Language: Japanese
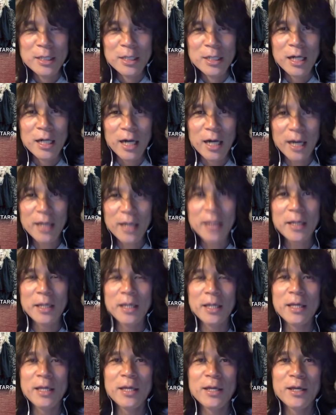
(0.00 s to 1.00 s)
はい、
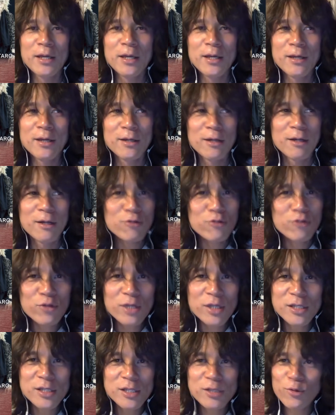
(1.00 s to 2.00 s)
えー、
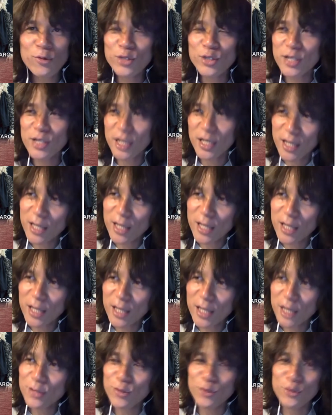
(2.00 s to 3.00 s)
ラウドネスを知らない
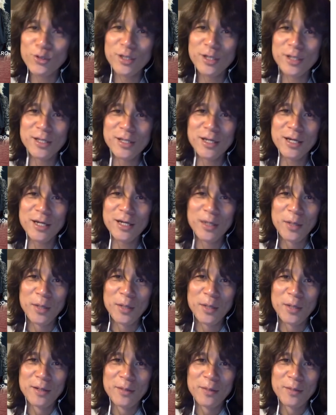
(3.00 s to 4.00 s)
という方が
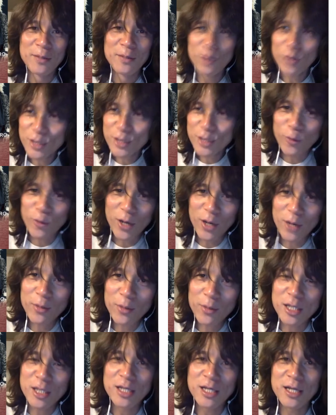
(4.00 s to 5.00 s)
もしわらびに
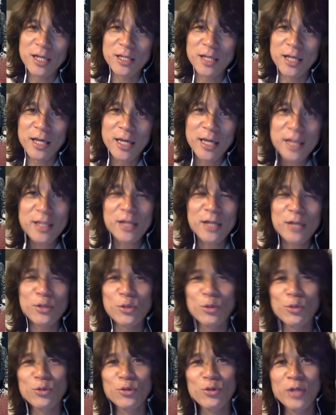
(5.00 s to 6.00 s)
いたら大変だという
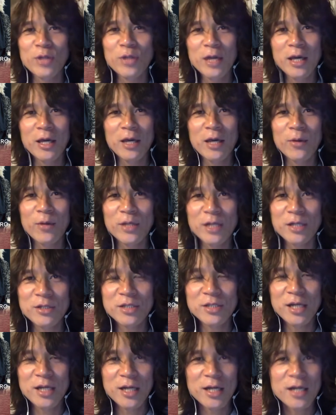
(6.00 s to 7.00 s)
ことで、私
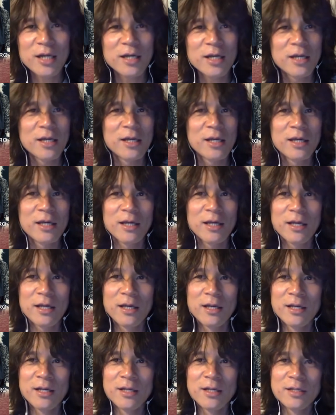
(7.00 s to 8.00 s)
から、
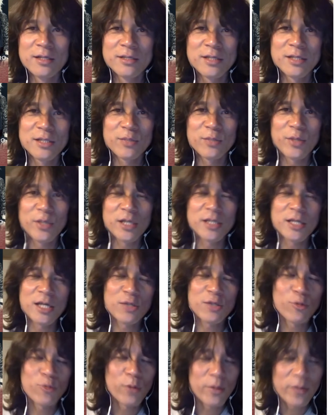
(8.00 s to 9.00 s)
えー、説明した
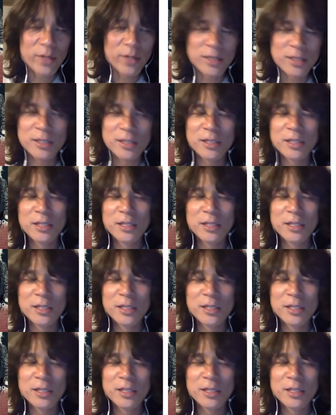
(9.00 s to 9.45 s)
いと思います。